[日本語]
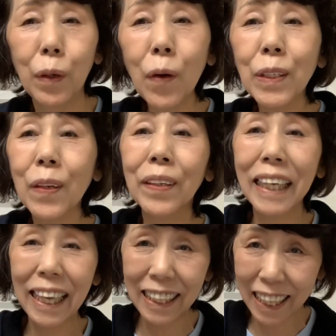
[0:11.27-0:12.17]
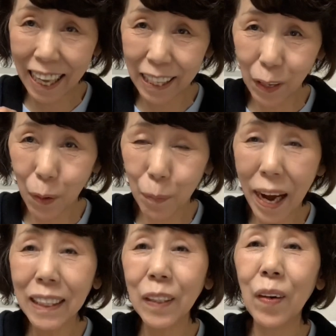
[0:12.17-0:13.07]
ローソン限定の
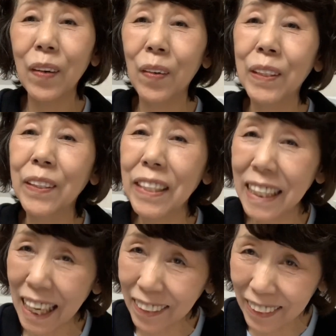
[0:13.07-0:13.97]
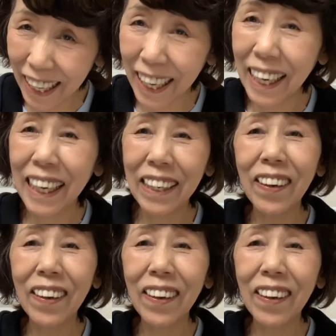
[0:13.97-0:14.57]
バッグを購入したので、